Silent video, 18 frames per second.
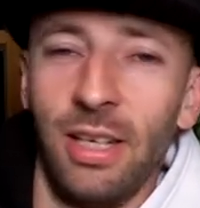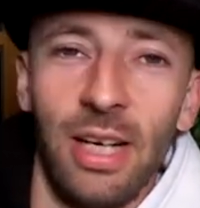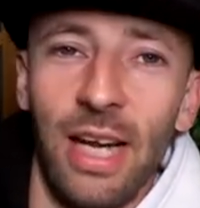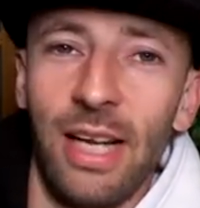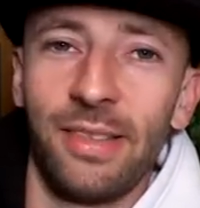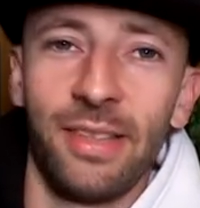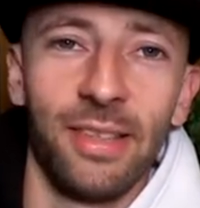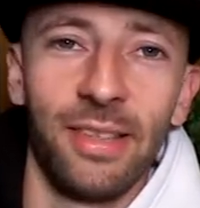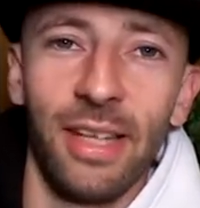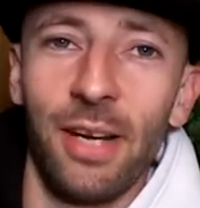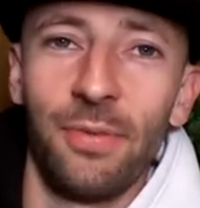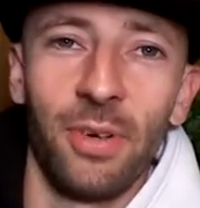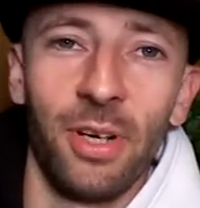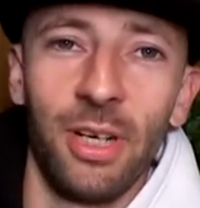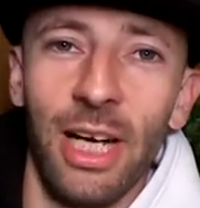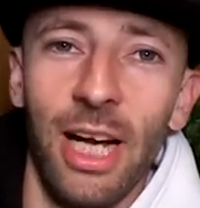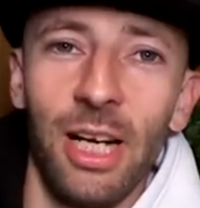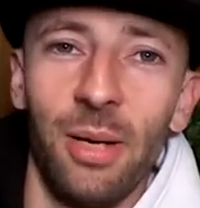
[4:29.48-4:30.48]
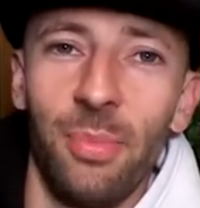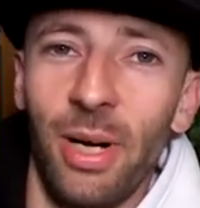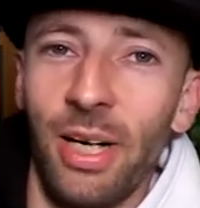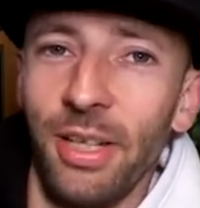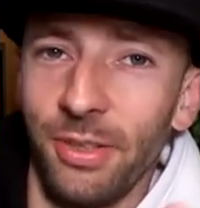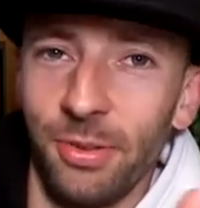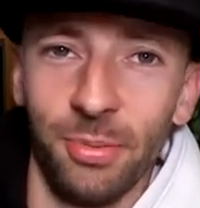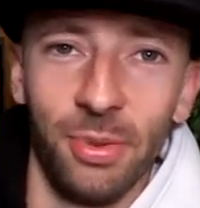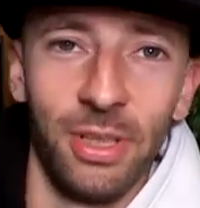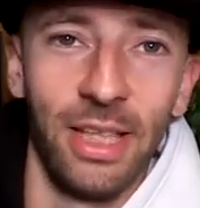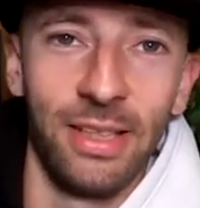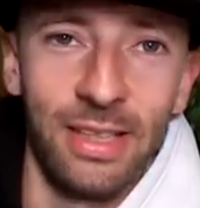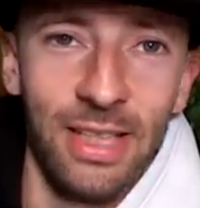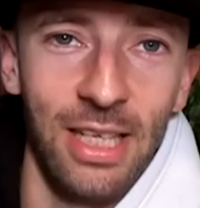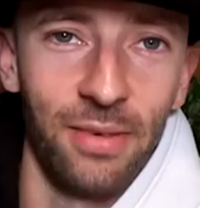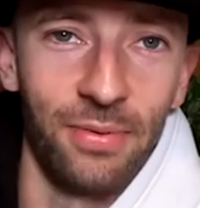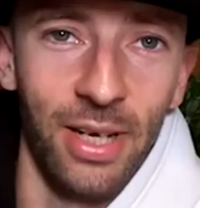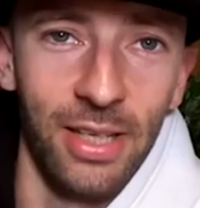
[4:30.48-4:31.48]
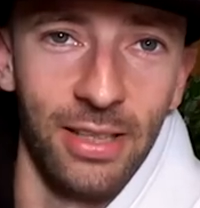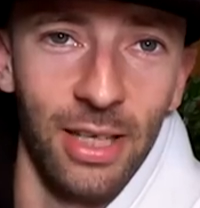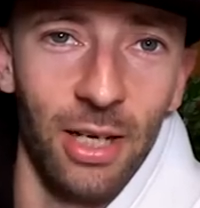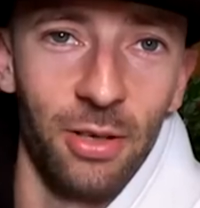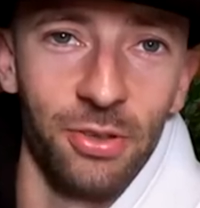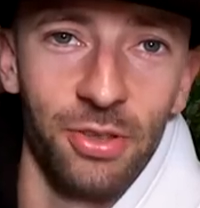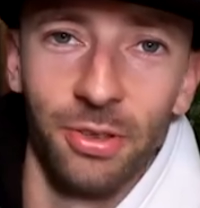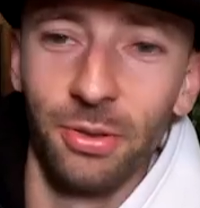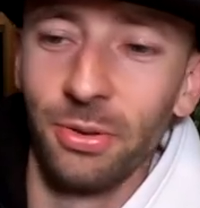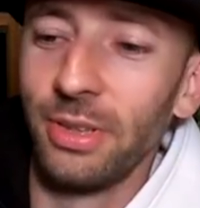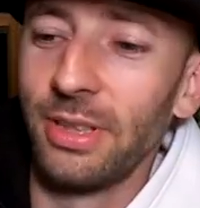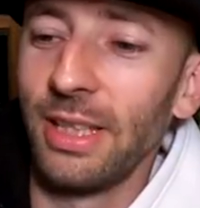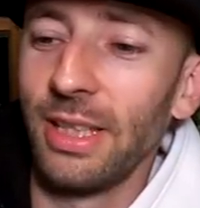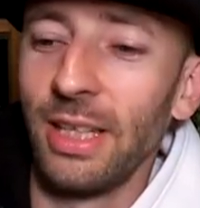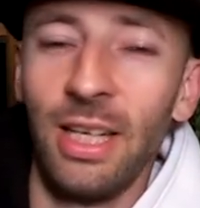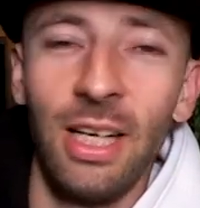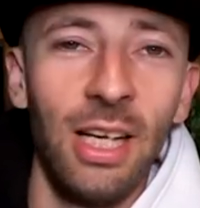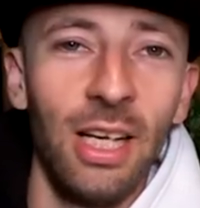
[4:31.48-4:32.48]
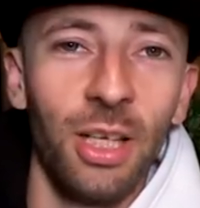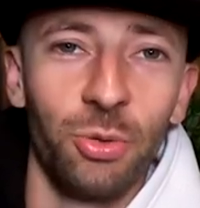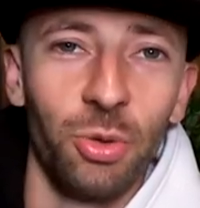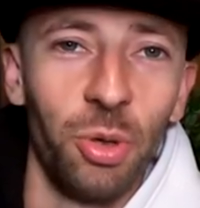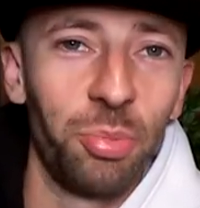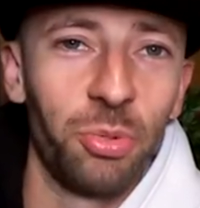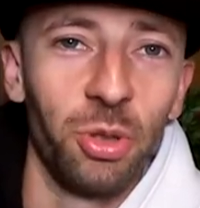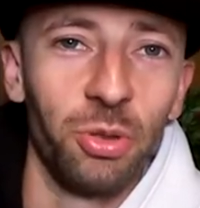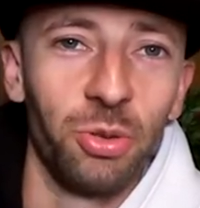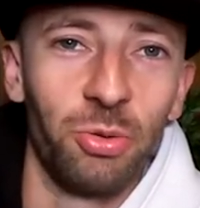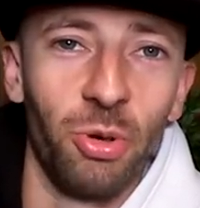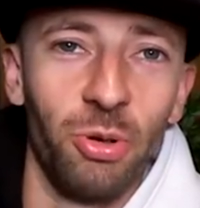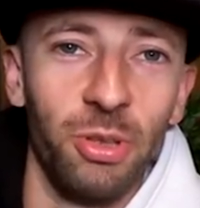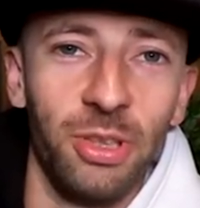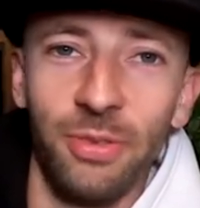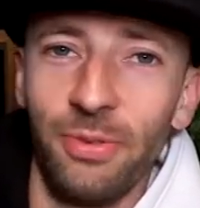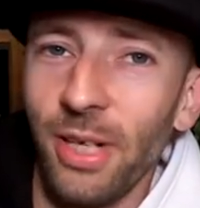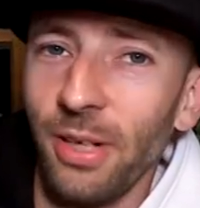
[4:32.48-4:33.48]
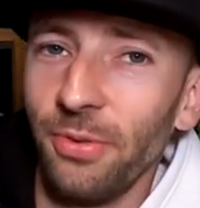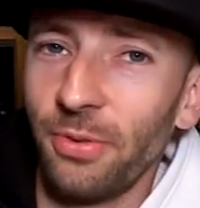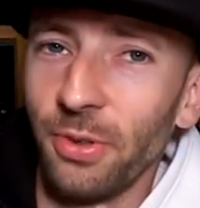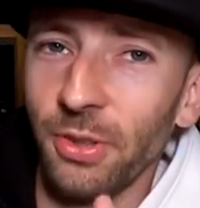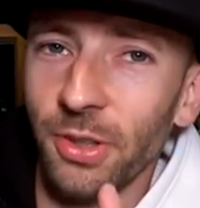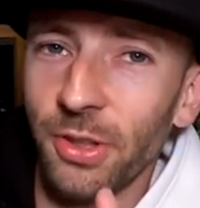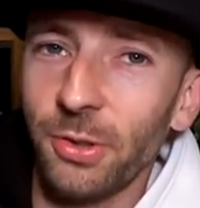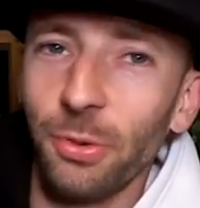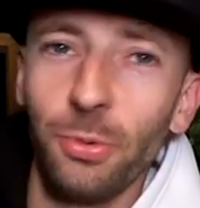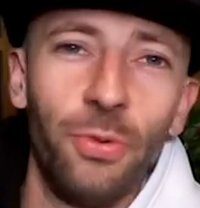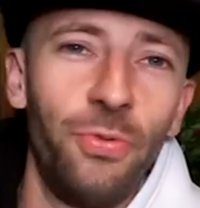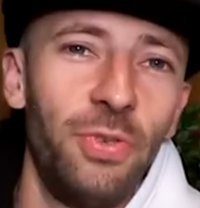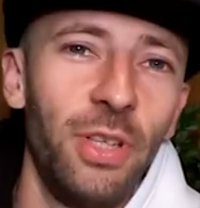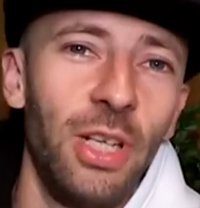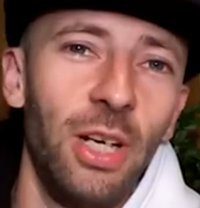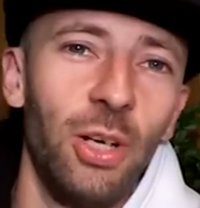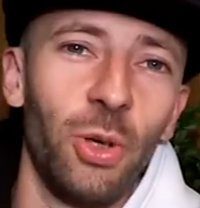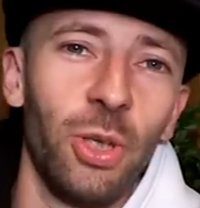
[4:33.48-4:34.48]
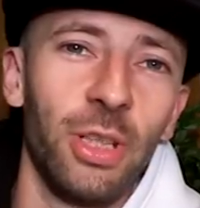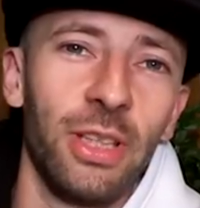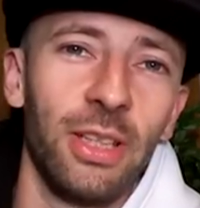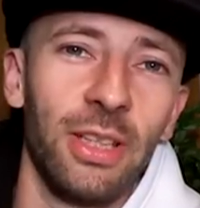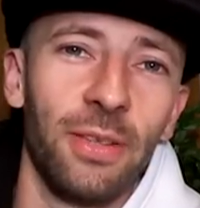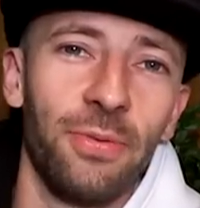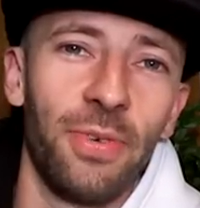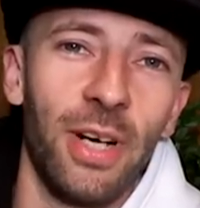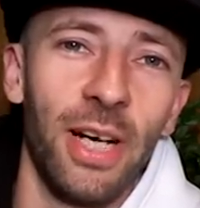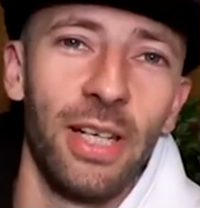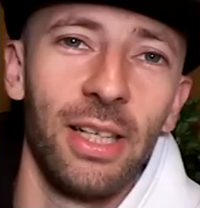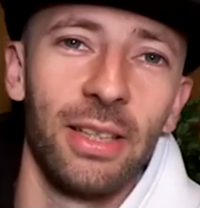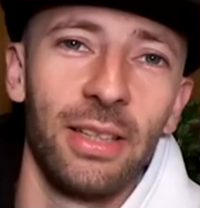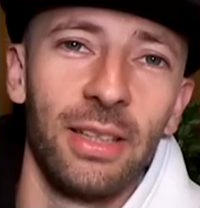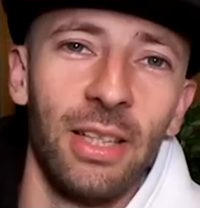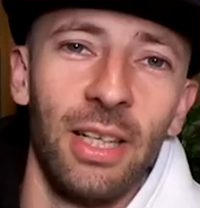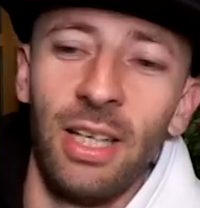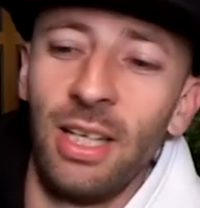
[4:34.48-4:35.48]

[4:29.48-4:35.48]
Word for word: es ist einfach ein geiler Ball. Der TF 1000 und der Grip Control, die werden von so vielen Leuten gefeiert.